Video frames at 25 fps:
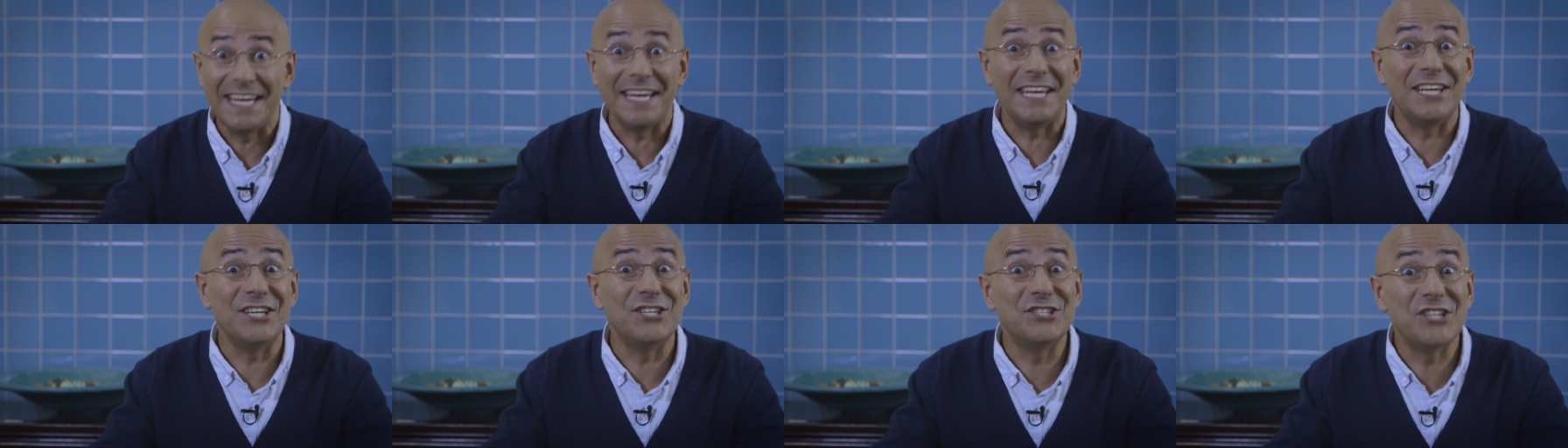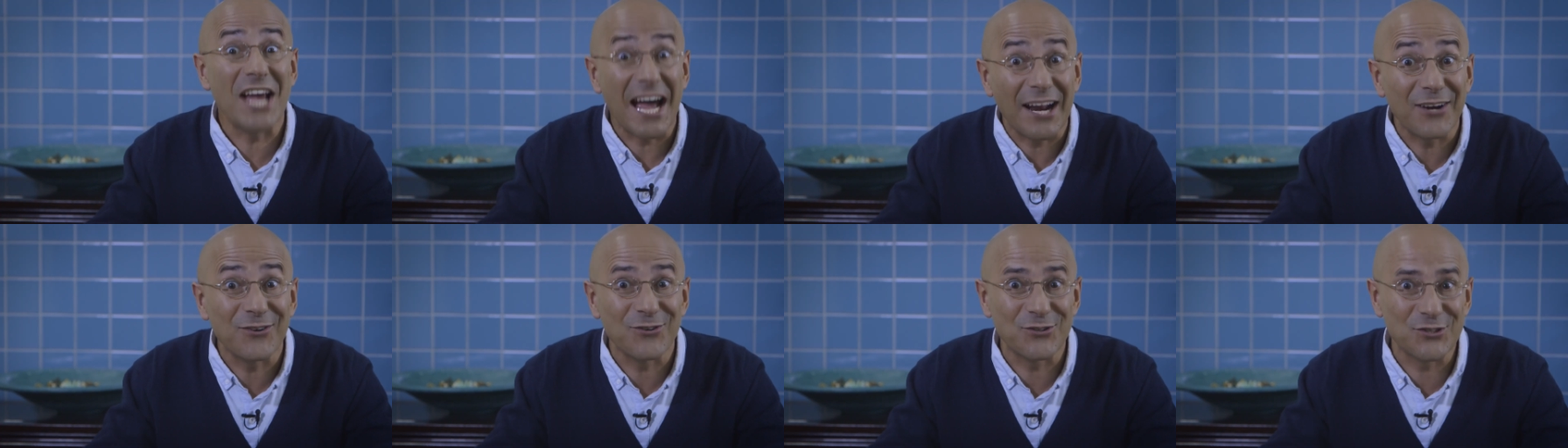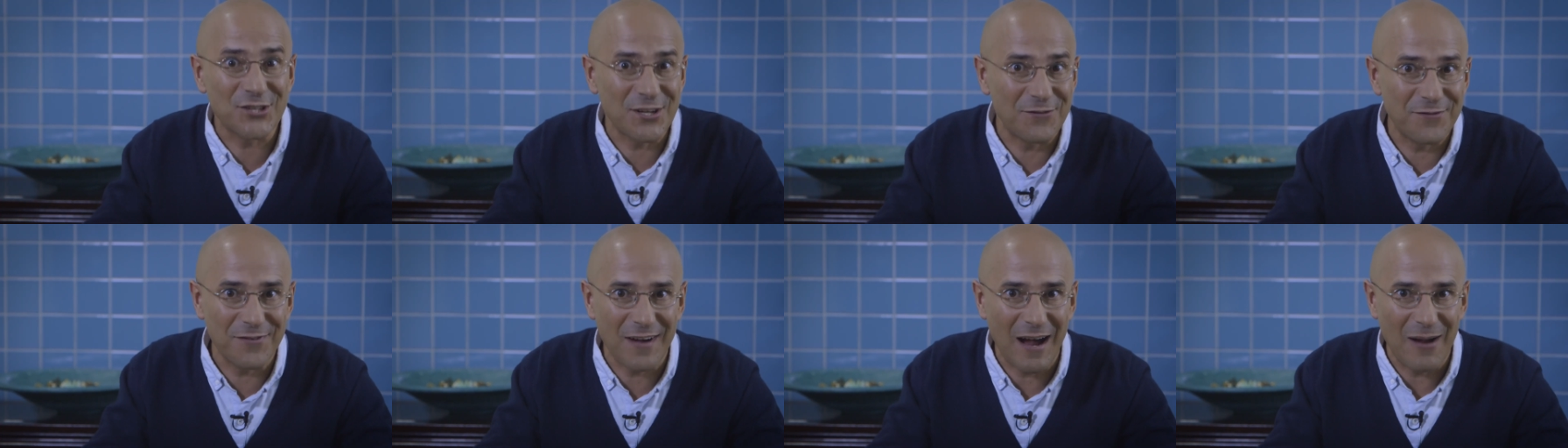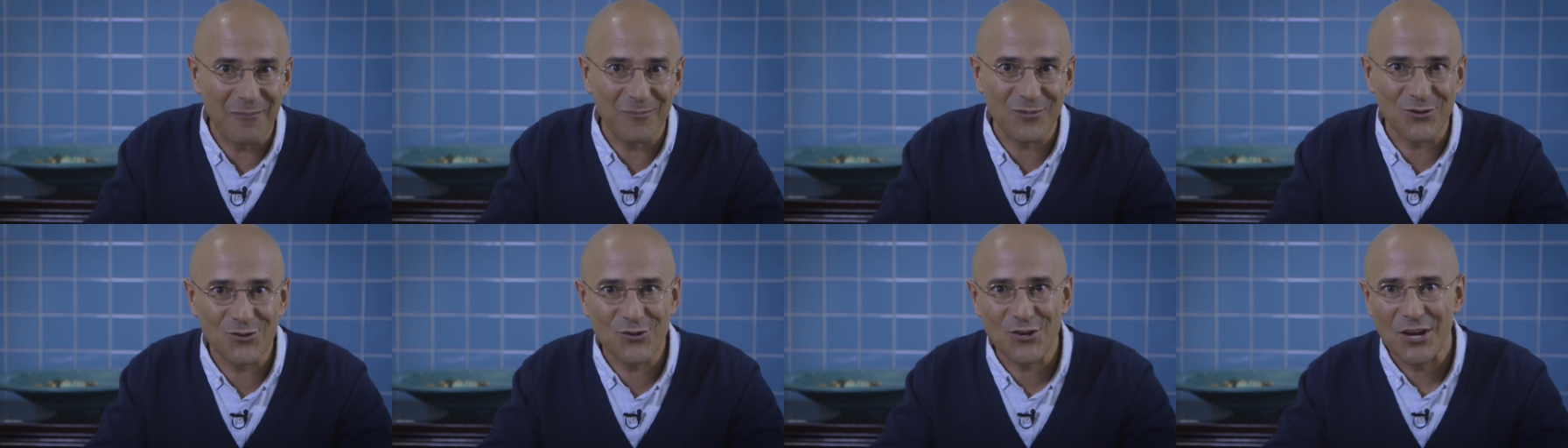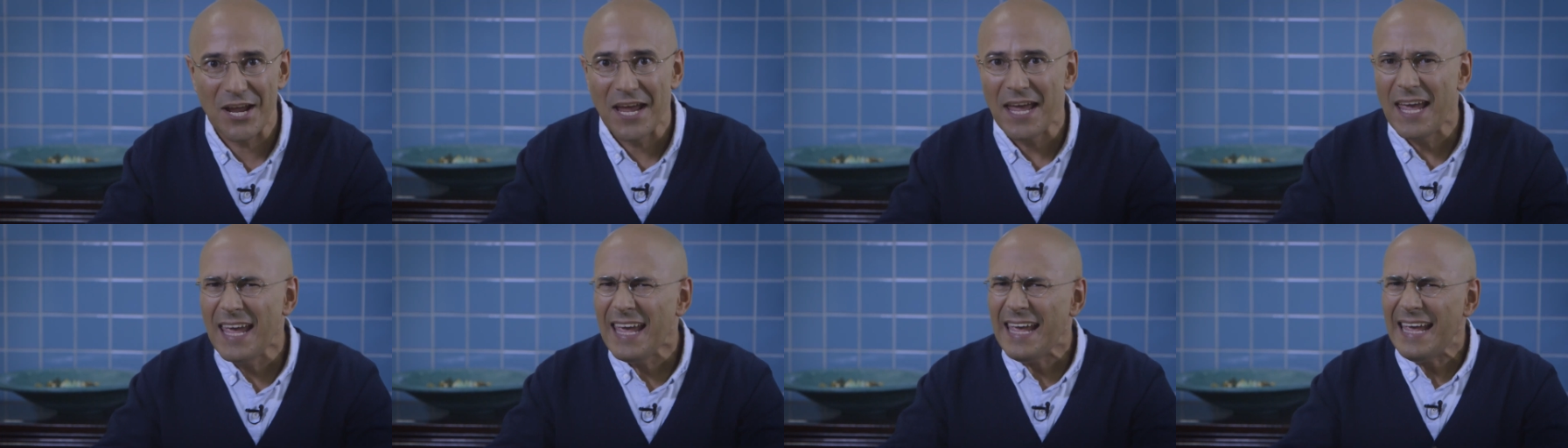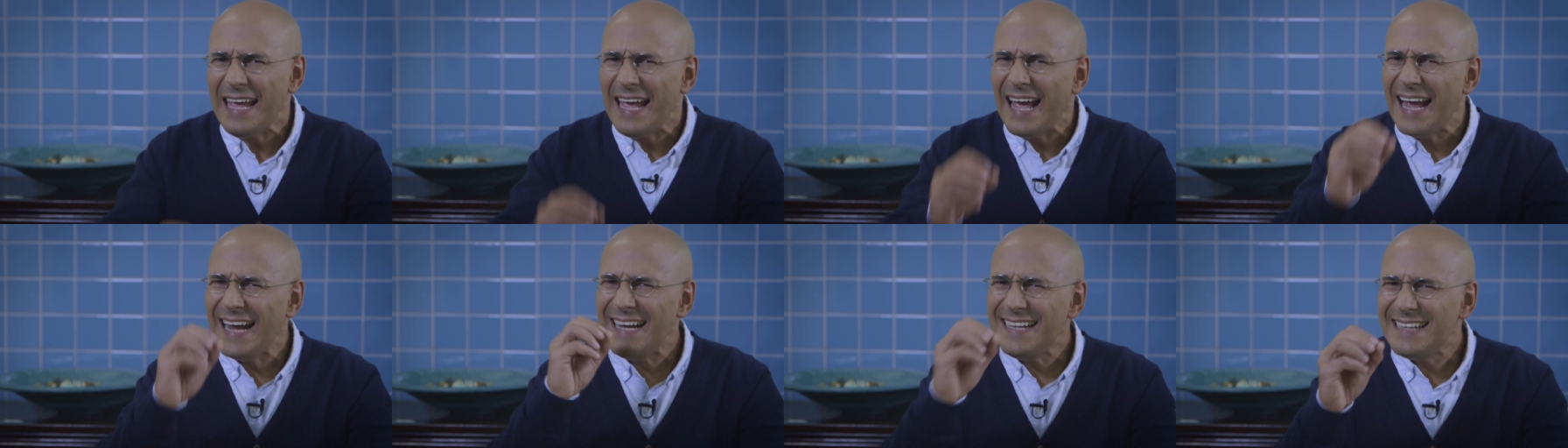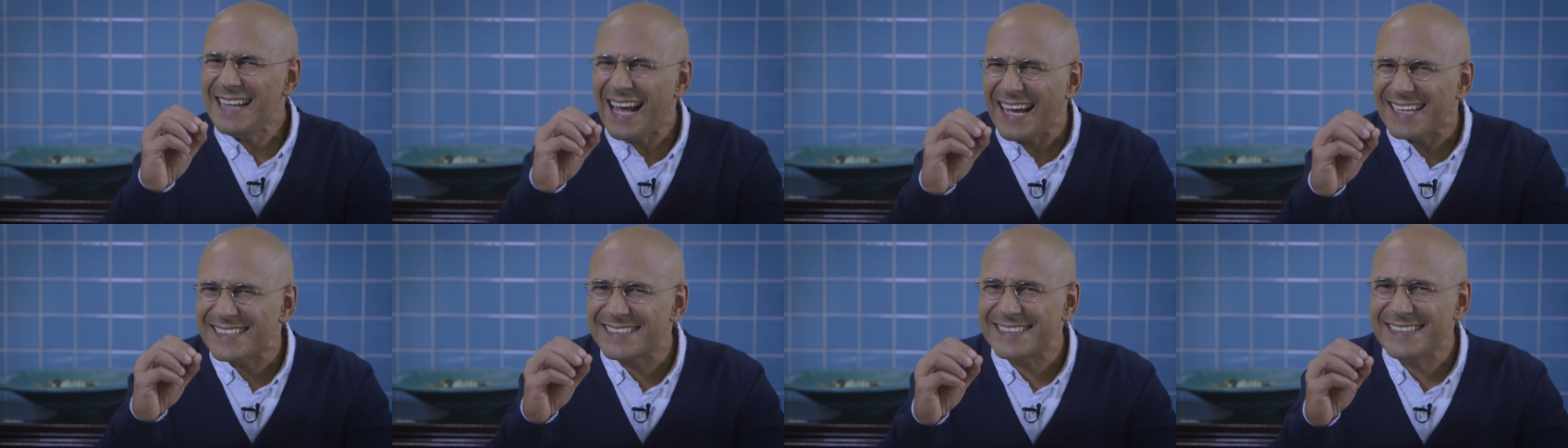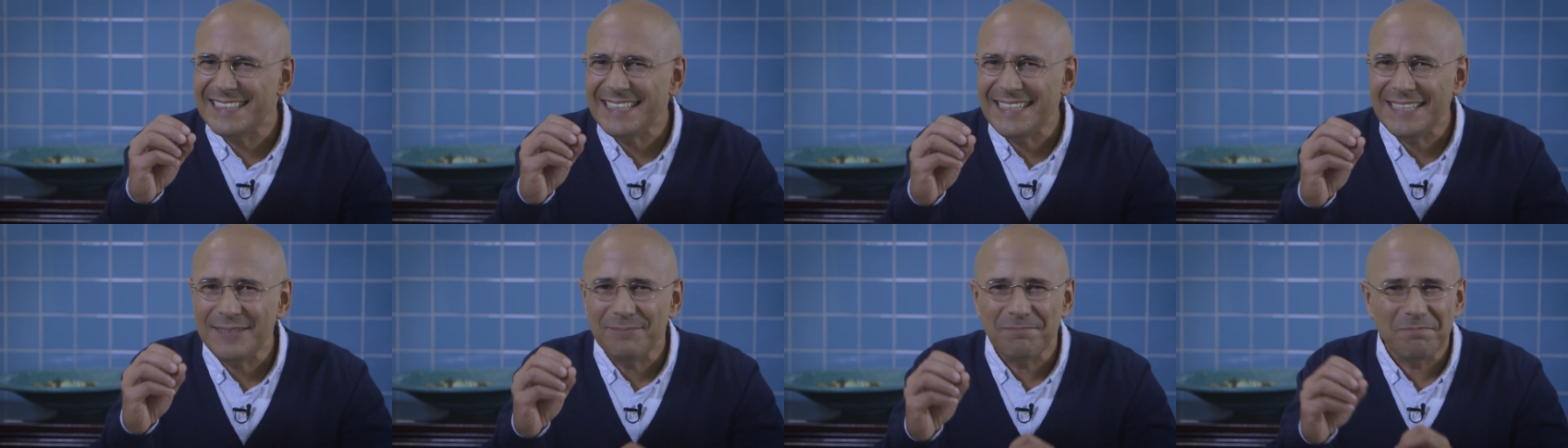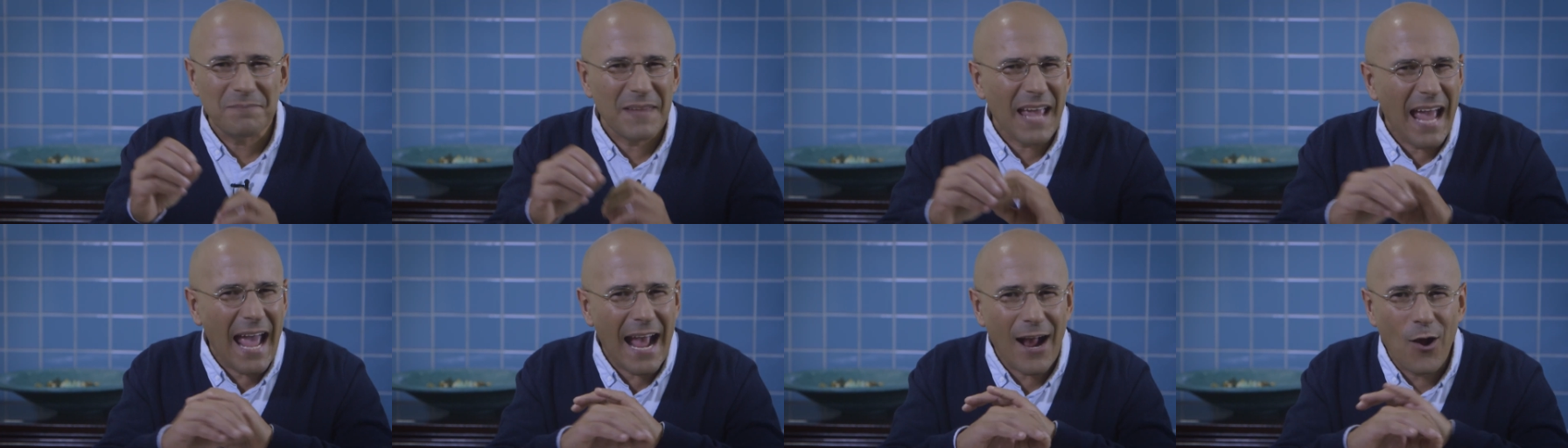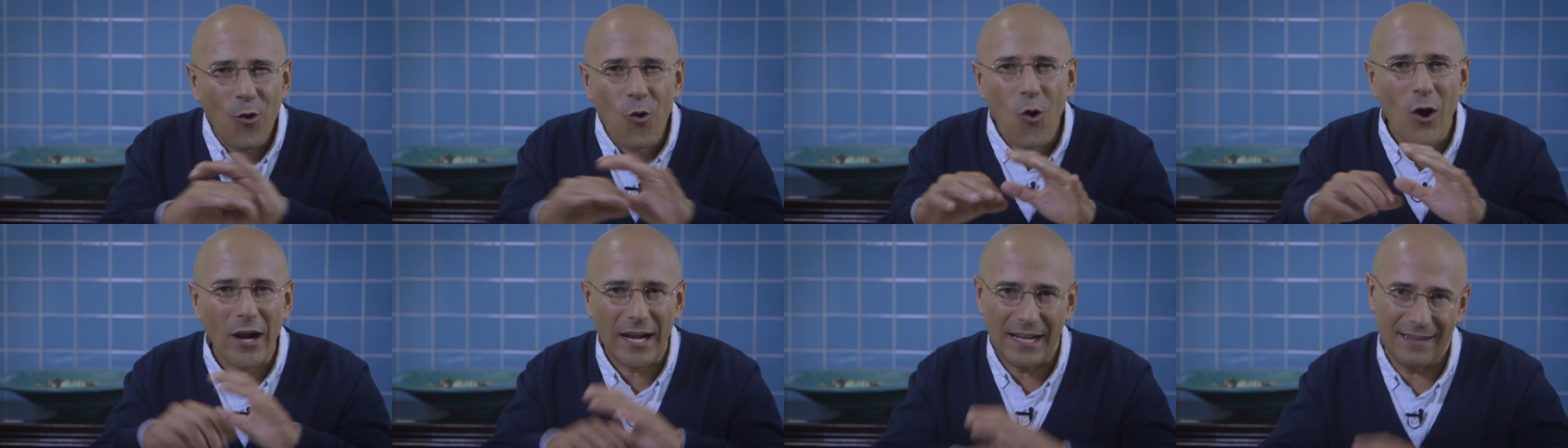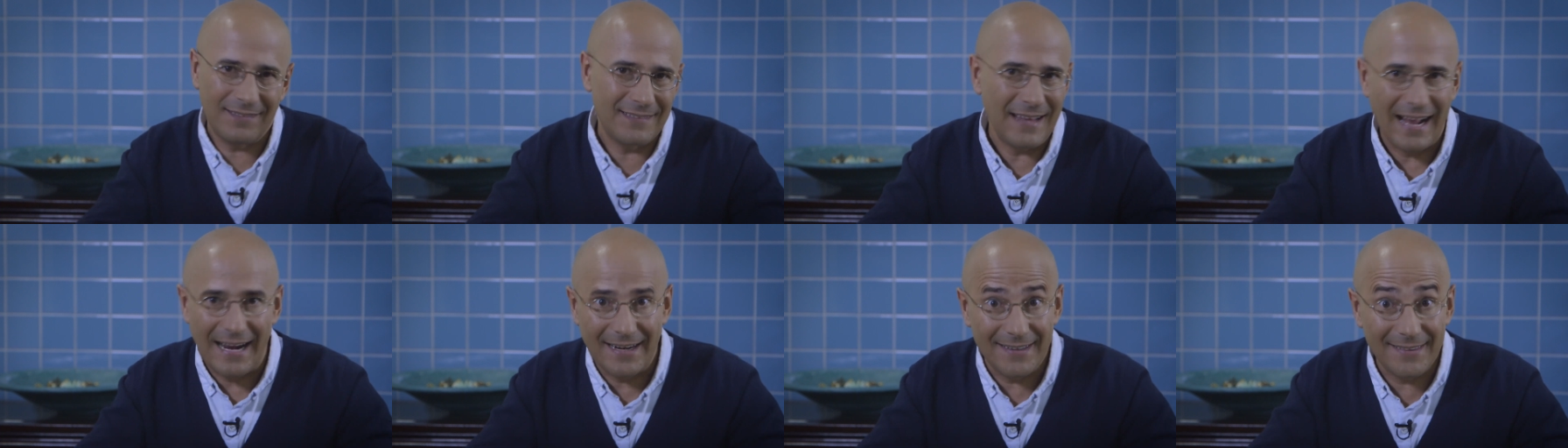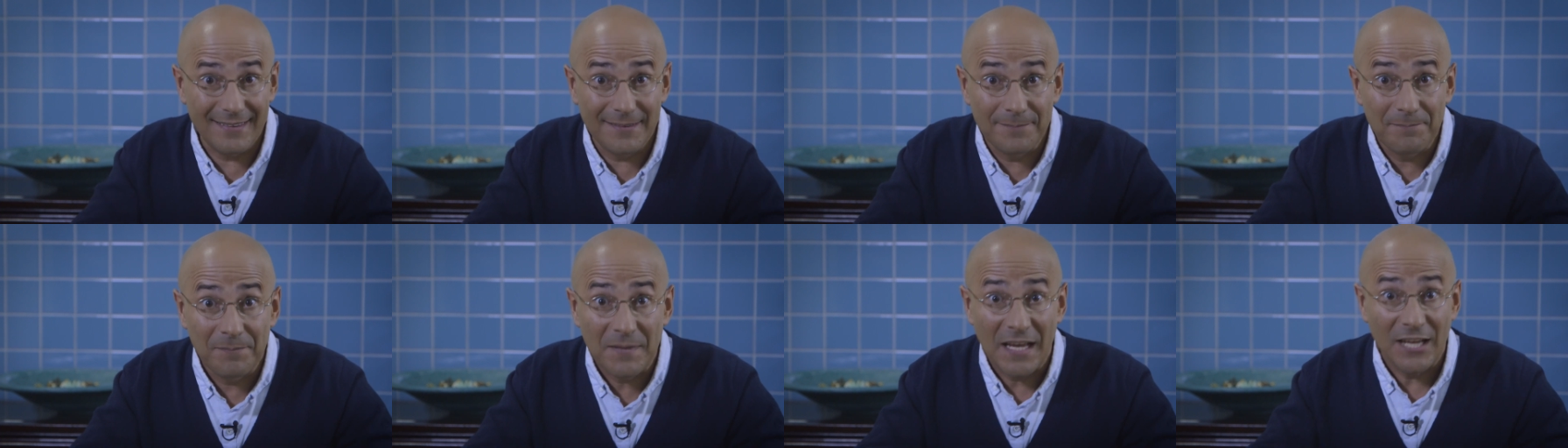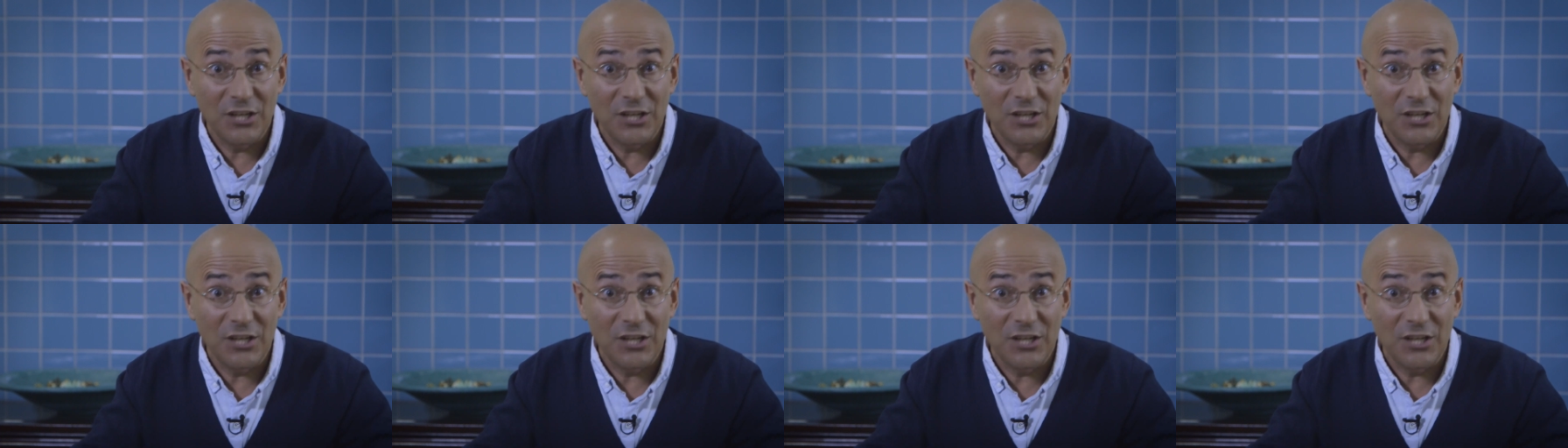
E já nos safamos. Ainda assim, agora é tarde,